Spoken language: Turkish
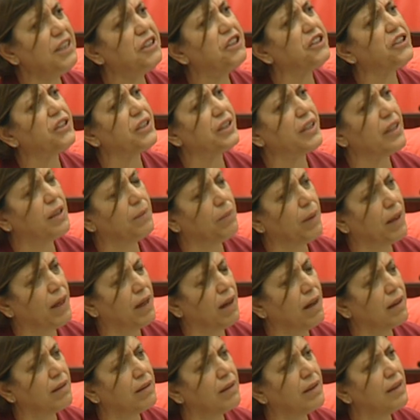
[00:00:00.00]
İçişleri Bakanlığı
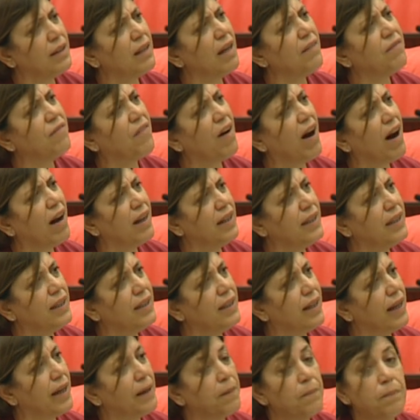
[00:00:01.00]
Bakanlığı'yla,
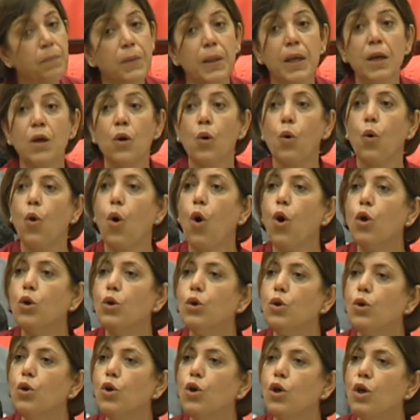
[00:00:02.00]
valiyle
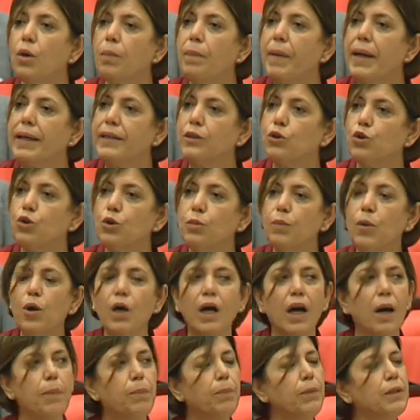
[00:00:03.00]
kolluk
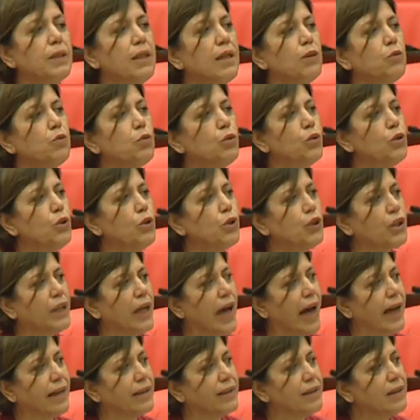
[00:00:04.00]
mensubu kapıda
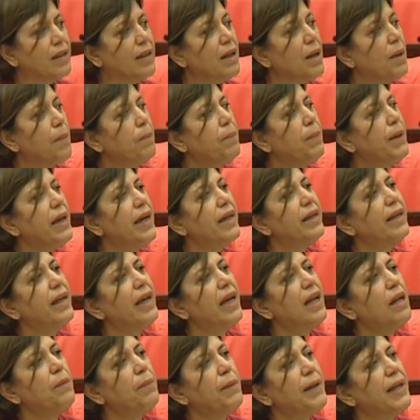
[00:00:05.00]
dururken bir
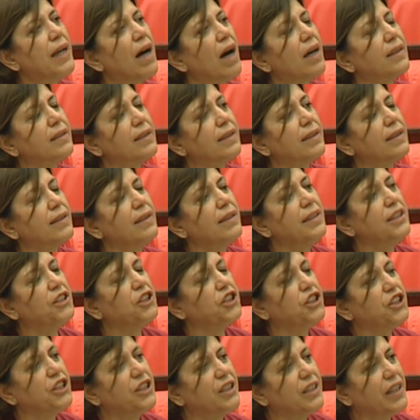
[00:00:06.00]
il binasının
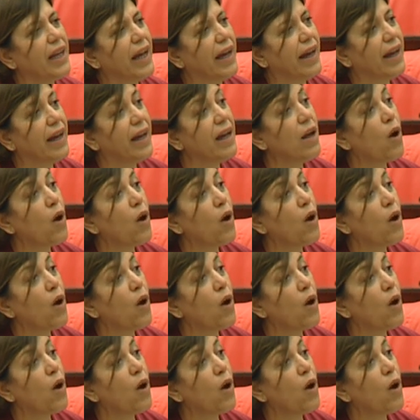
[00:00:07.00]
içinde